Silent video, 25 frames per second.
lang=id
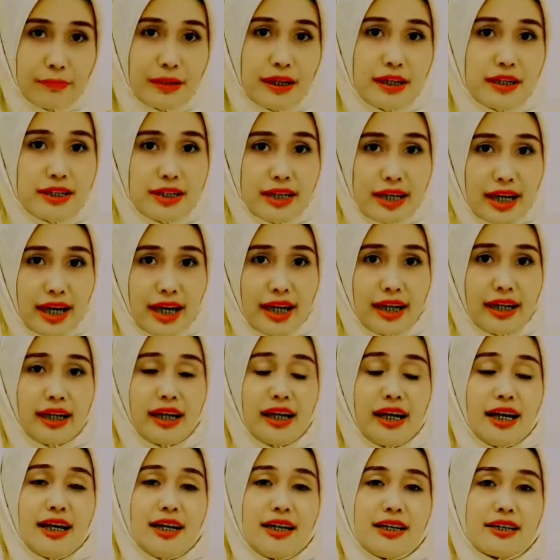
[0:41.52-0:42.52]
pasien.
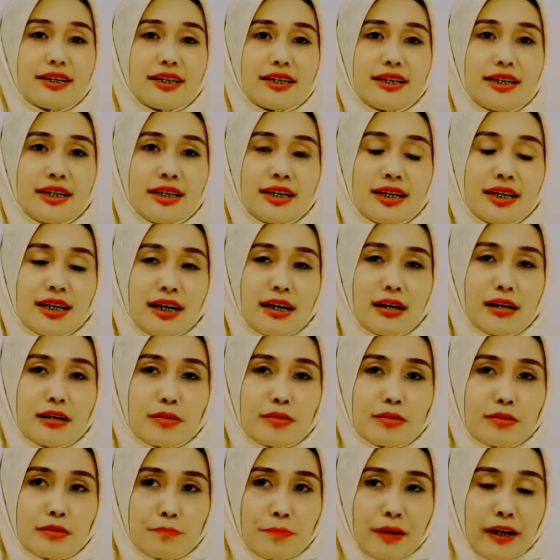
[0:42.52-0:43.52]
Jadi
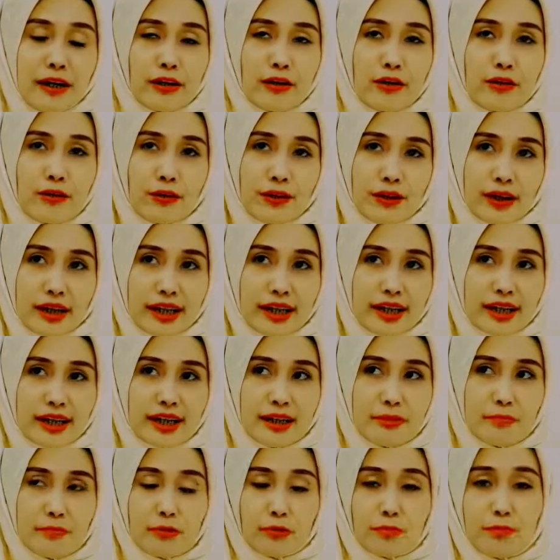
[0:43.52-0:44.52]
spine core
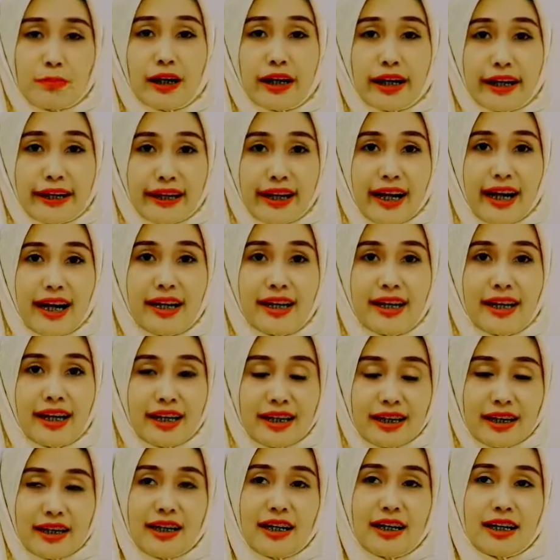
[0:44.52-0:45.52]
ini merupakan
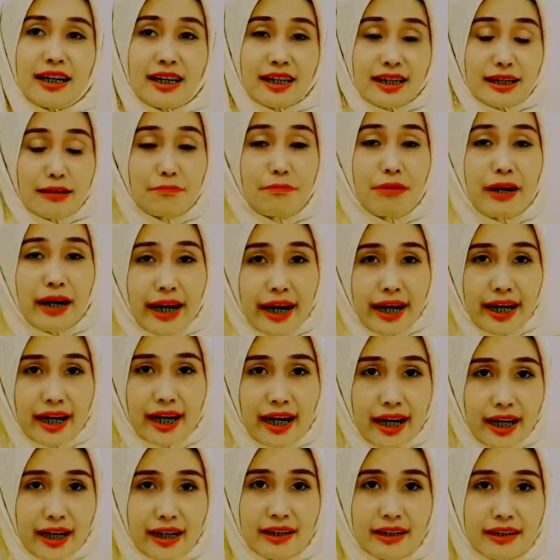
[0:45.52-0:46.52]
alat yang kita
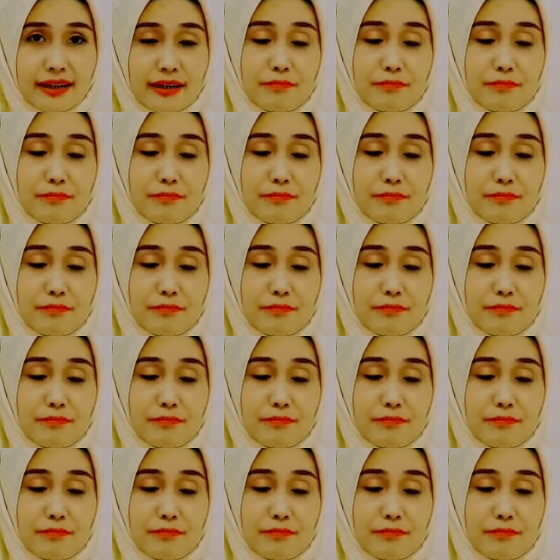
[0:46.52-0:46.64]
pakaikan,